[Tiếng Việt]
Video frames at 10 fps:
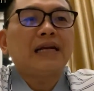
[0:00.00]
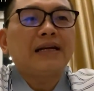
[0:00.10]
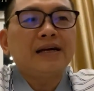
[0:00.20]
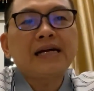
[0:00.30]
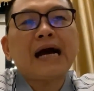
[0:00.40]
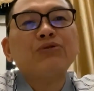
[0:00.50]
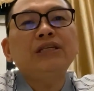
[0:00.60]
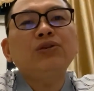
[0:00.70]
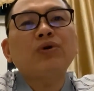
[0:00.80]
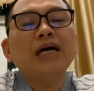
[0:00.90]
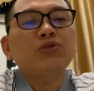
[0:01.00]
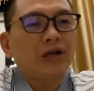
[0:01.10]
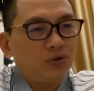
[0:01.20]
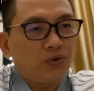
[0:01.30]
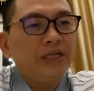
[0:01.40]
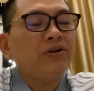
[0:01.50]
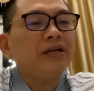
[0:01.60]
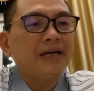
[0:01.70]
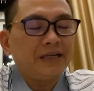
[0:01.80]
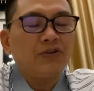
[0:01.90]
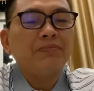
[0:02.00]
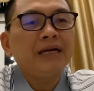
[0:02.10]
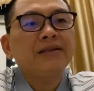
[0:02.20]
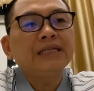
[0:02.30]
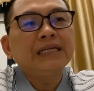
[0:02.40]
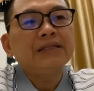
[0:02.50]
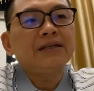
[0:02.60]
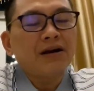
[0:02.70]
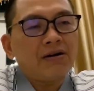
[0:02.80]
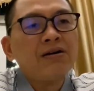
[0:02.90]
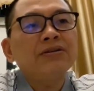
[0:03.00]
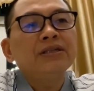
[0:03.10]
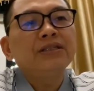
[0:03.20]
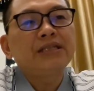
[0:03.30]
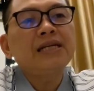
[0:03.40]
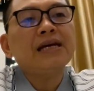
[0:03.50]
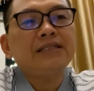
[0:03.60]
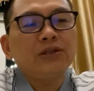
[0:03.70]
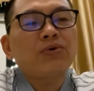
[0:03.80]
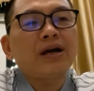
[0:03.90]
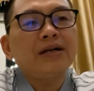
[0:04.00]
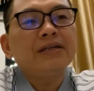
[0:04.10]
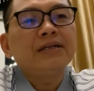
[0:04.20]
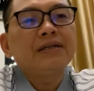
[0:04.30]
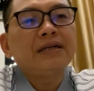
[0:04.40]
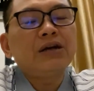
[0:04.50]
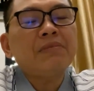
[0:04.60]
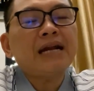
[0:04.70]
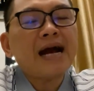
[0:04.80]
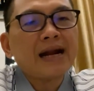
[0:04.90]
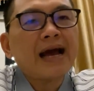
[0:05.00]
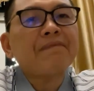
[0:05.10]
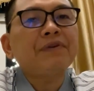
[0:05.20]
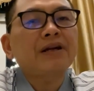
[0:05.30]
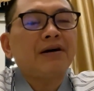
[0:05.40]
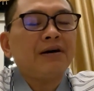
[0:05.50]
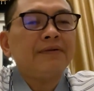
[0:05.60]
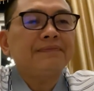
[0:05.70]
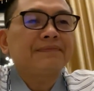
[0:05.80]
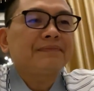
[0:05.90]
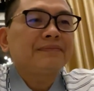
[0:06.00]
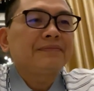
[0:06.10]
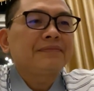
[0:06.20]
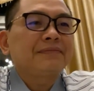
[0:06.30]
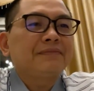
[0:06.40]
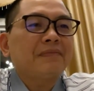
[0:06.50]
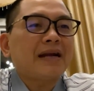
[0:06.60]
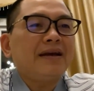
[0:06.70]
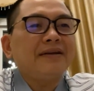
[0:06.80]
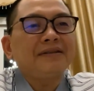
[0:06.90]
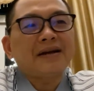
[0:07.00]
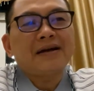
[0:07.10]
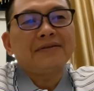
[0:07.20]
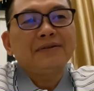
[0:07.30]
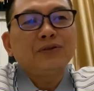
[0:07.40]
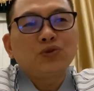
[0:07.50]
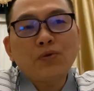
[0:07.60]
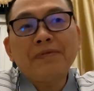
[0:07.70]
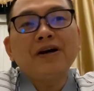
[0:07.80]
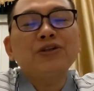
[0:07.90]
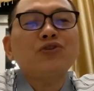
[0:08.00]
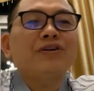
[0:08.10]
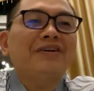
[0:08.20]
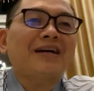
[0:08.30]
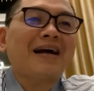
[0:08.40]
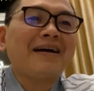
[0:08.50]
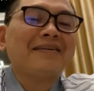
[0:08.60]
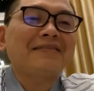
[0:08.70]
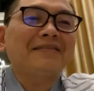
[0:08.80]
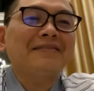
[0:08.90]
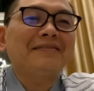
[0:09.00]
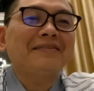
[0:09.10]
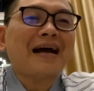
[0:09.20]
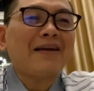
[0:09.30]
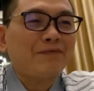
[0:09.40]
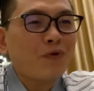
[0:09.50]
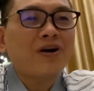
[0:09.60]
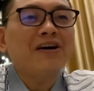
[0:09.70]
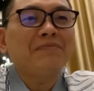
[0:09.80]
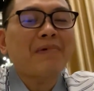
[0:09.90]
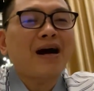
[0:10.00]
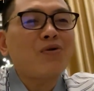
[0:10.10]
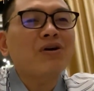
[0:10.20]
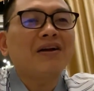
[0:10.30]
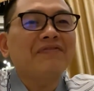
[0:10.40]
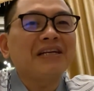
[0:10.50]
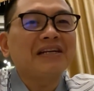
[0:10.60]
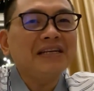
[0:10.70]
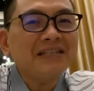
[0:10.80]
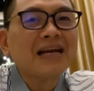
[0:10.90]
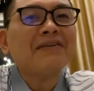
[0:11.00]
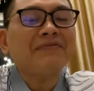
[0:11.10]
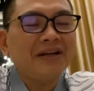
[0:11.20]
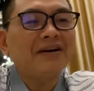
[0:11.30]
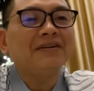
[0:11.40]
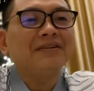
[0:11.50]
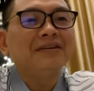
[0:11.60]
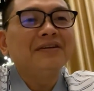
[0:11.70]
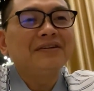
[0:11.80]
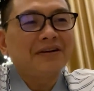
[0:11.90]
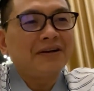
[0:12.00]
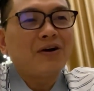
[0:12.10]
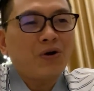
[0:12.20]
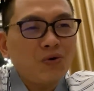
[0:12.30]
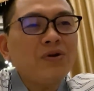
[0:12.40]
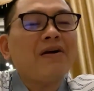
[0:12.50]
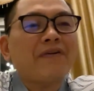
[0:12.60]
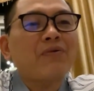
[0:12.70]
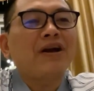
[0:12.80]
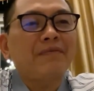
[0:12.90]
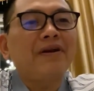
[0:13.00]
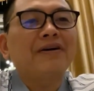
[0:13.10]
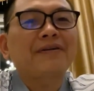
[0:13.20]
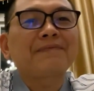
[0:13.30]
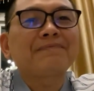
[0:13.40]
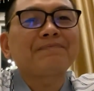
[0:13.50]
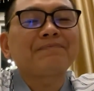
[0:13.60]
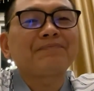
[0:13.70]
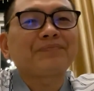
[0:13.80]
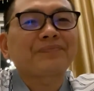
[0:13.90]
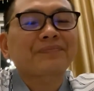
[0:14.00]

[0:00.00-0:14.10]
là nâng cao trí tuệ thuần túy thôi để hiểu biết thì đó chính là trí tuệ nếu mà đang làm việc đó mà để gì ạ à? giúp đỡ cho người khác hạnh phúc hơn mà không cần phải ghi danh với đời thì người đó đúng là vòng nghiệp lực ừ